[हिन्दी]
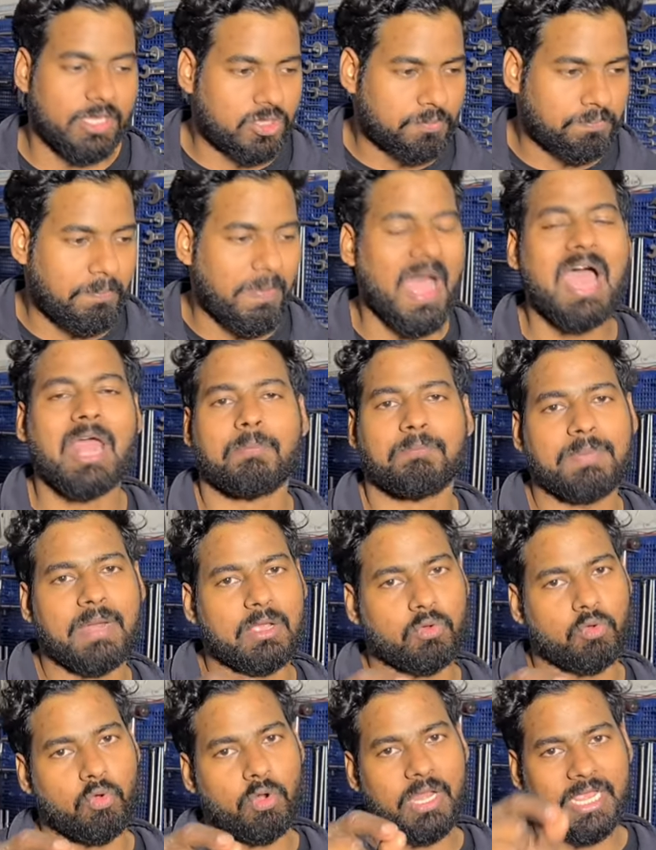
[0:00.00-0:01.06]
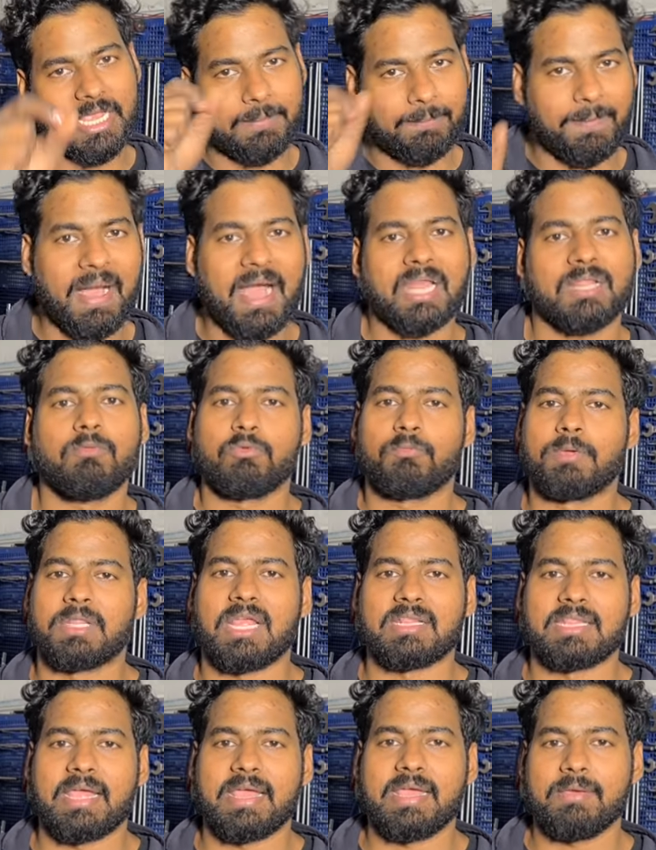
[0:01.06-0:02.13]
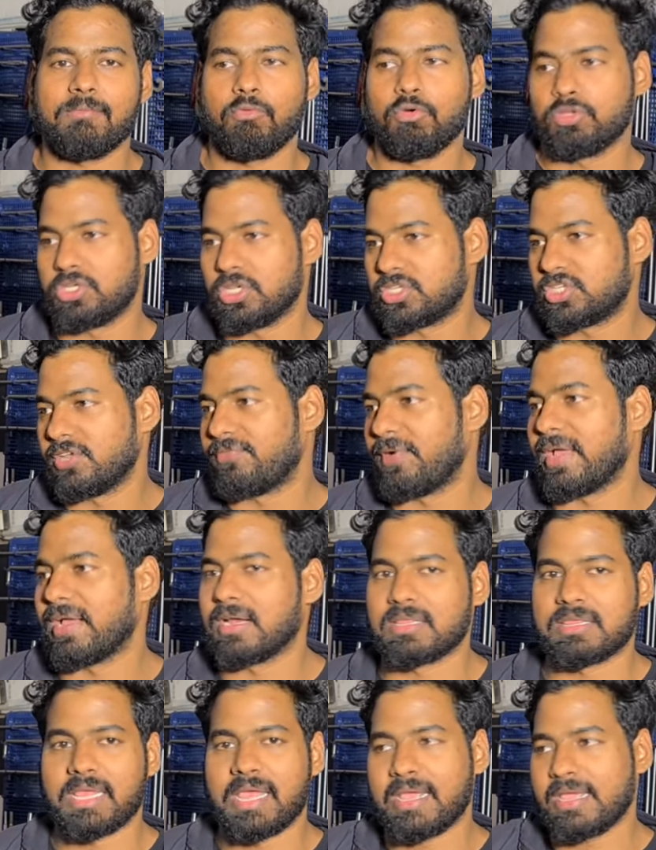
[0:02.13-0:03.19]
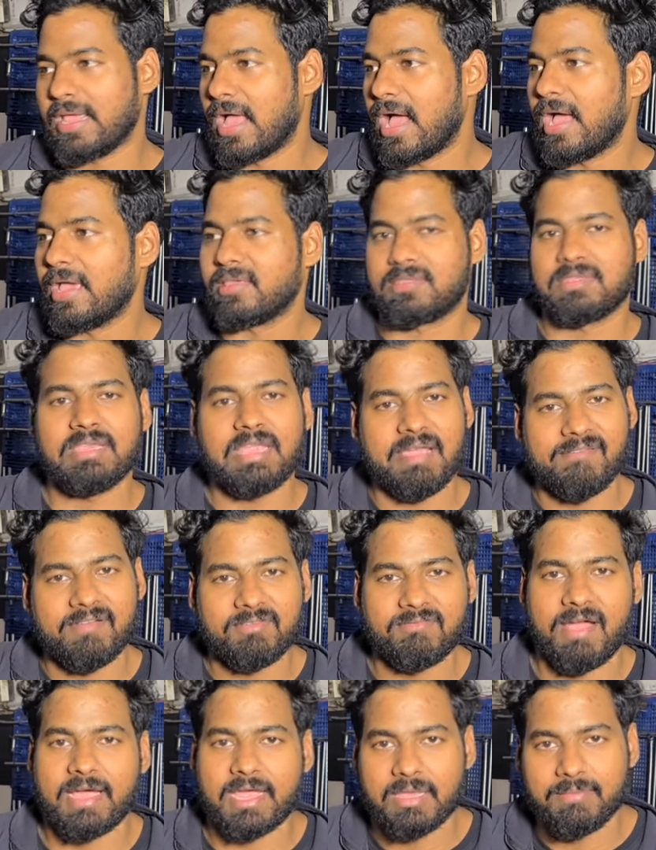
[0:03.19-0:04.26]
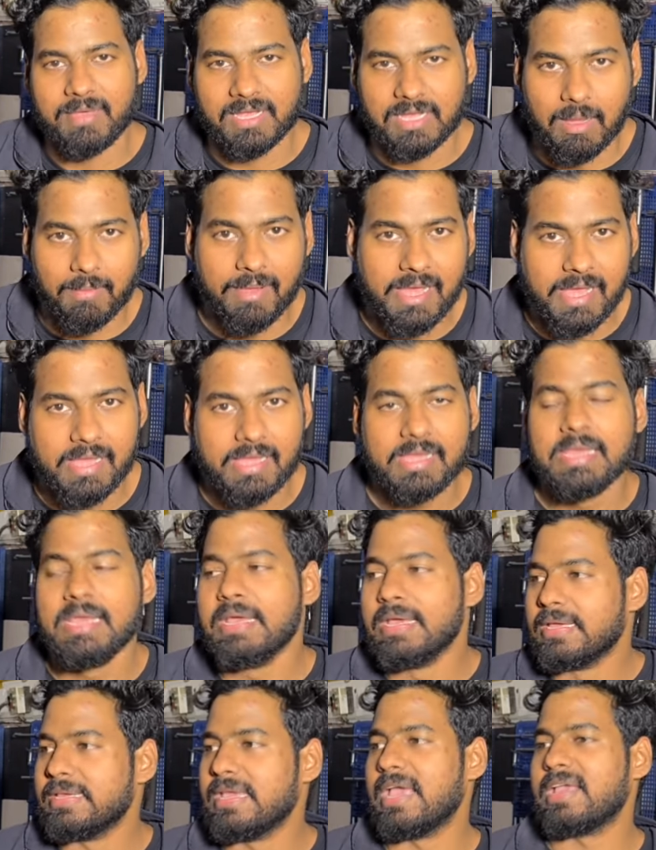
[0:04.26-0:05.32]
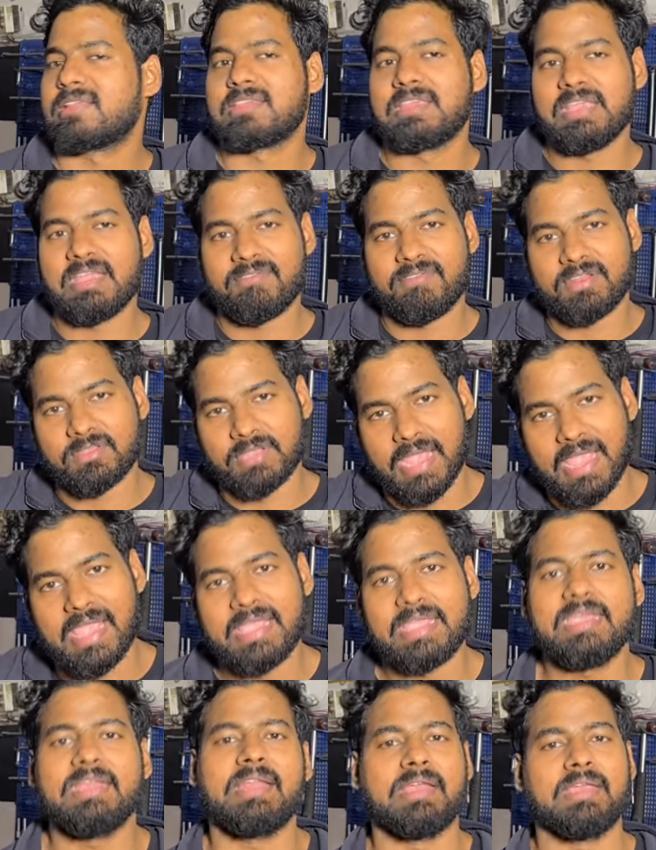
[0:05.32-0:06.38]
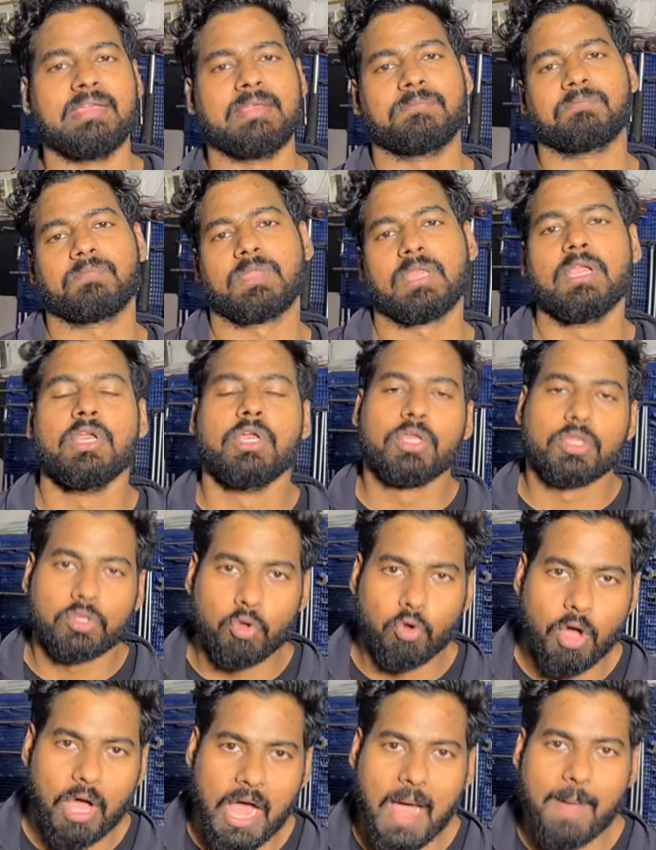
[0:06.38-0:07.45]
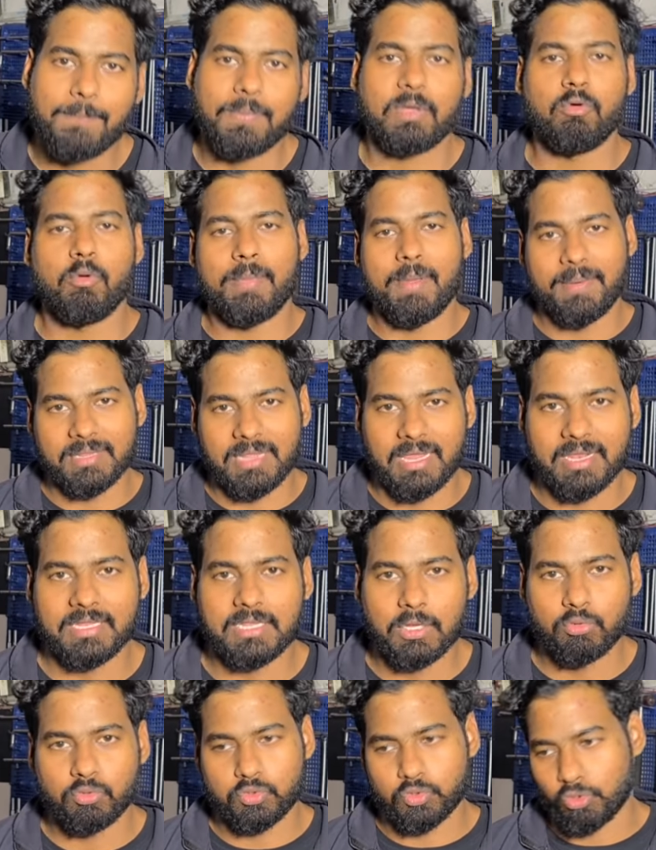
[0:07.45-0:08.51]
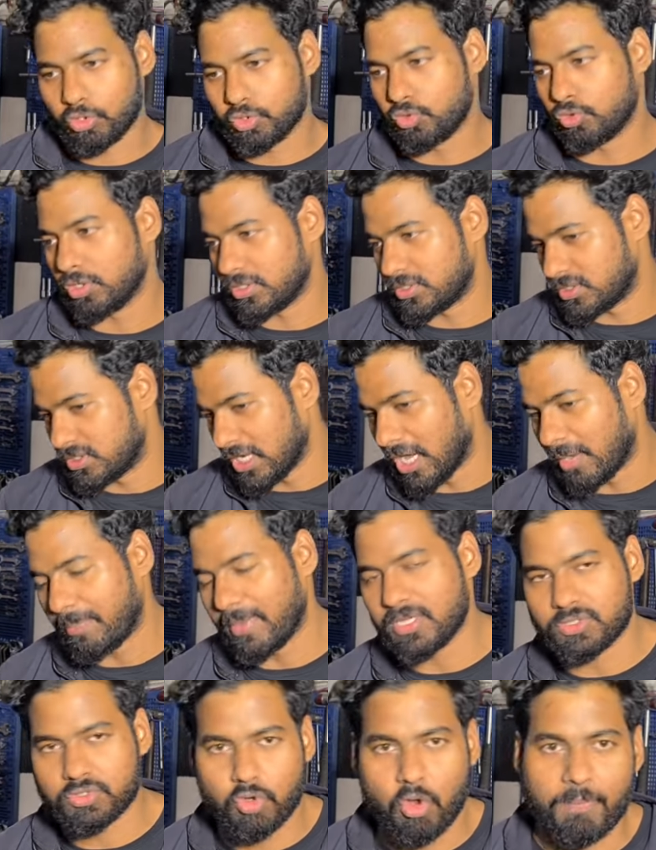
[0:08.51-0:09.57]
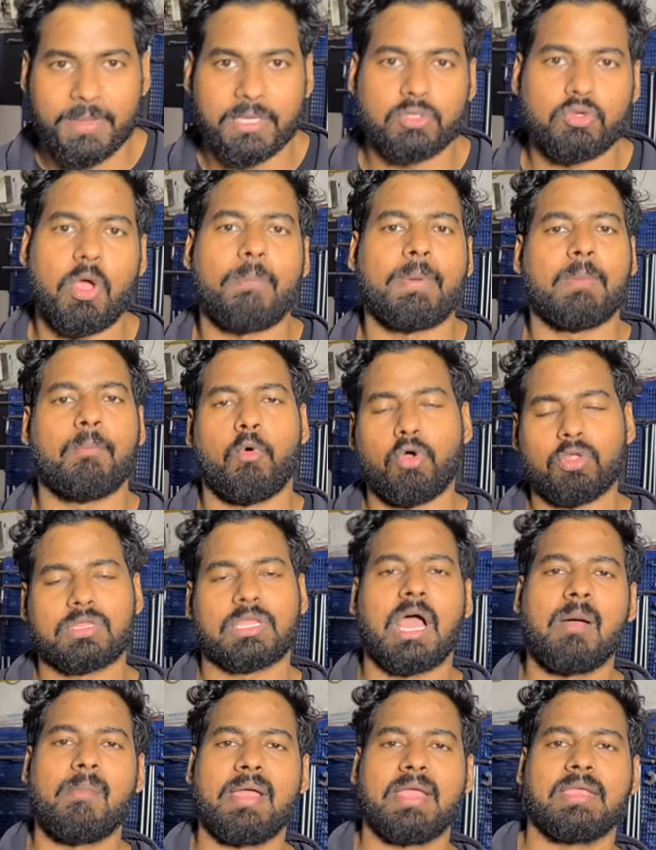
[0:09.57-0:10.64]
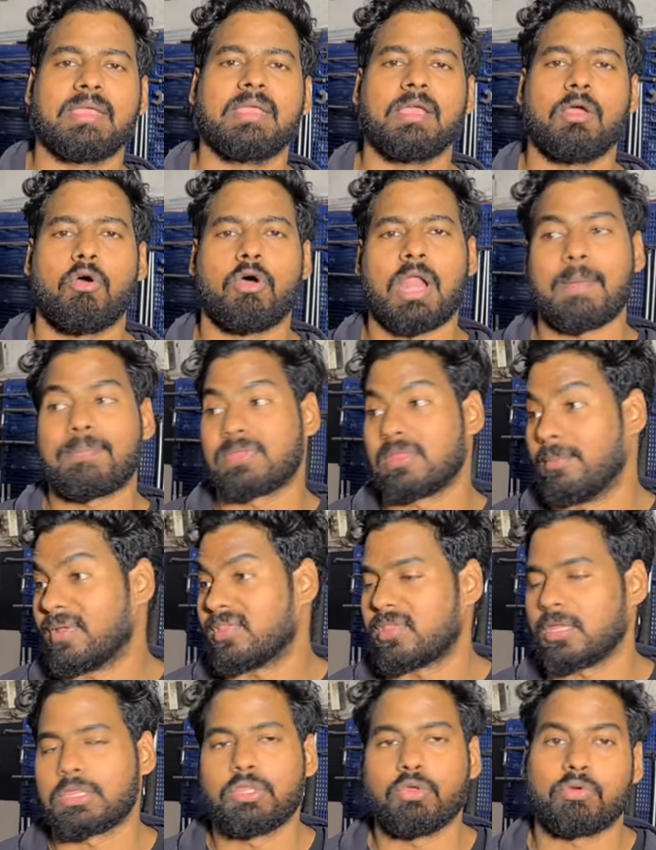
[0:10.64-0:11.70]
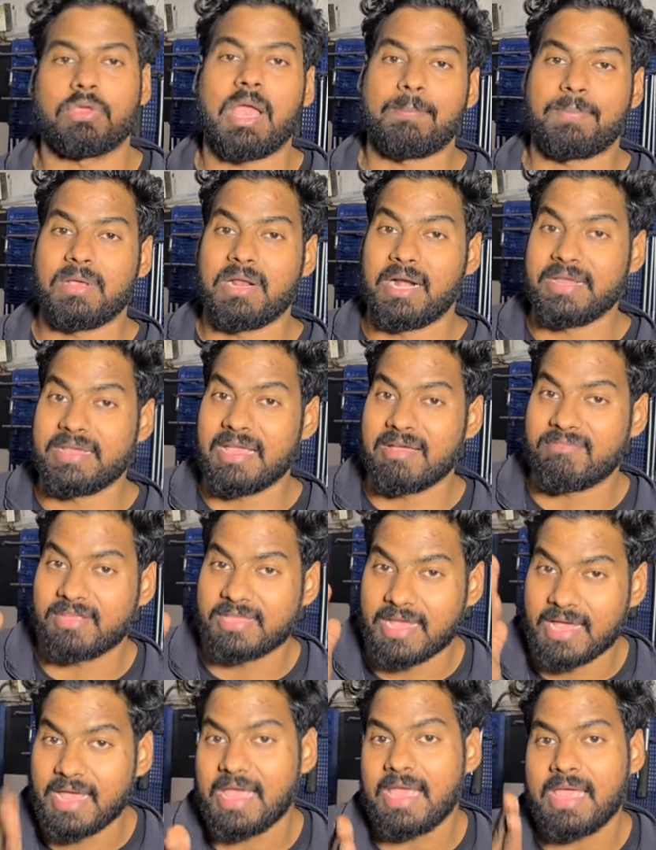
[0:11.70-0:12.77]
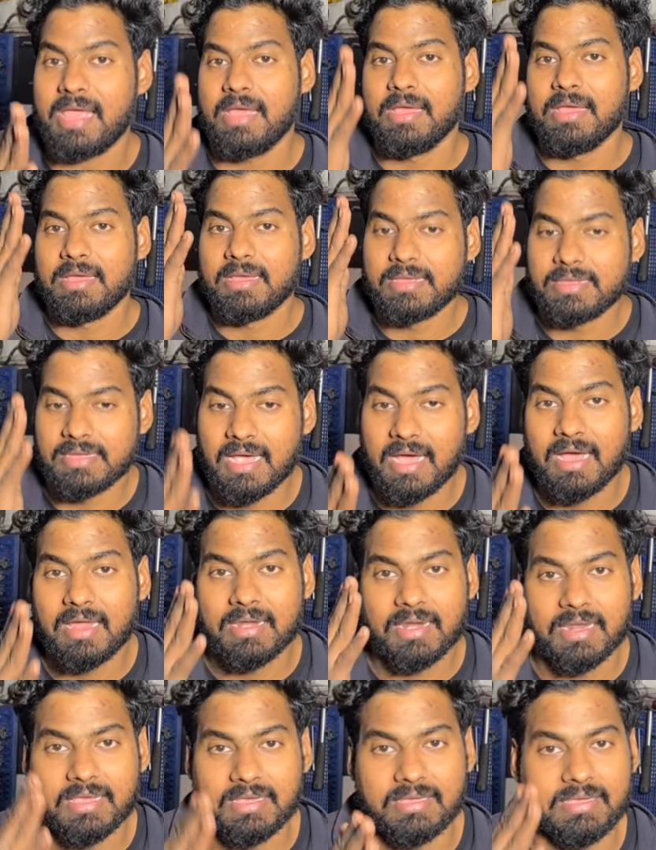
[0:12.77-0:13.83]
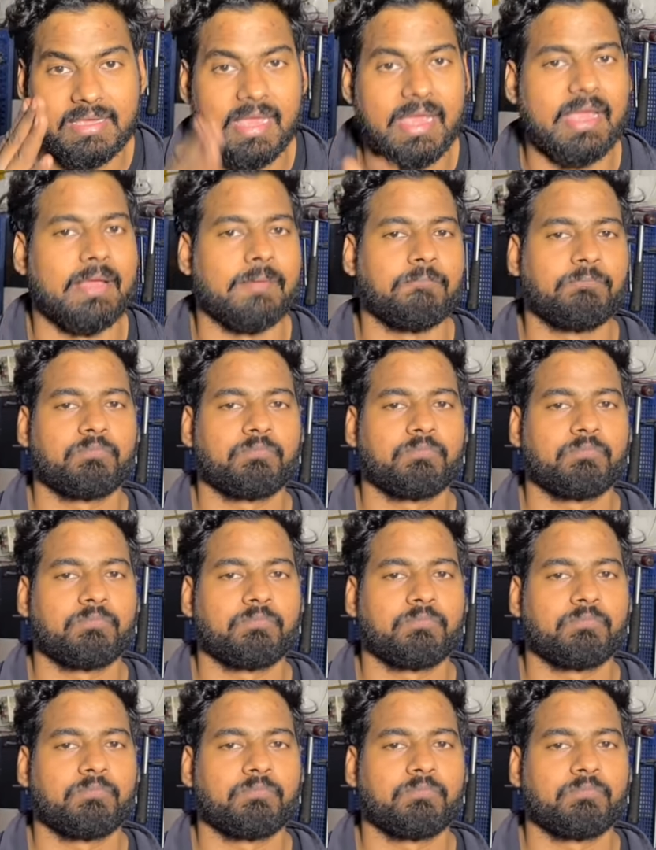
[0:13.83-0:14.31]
स्पार्क प्लग खोलने के बाद वो बताता है वो जस्टिफाई करता है कि हाँ इसकी एवरेज वाकई में कम है या इसकी एवरेज है ही नहीं तो आपको मैं बता देता हूँ छोटे छोटे चार पांच टॉपिक जो आपके बहुत काम आएंगे और आप समझ सकते हो कि आपकी गाड़ी की एवरेज है या नहीं है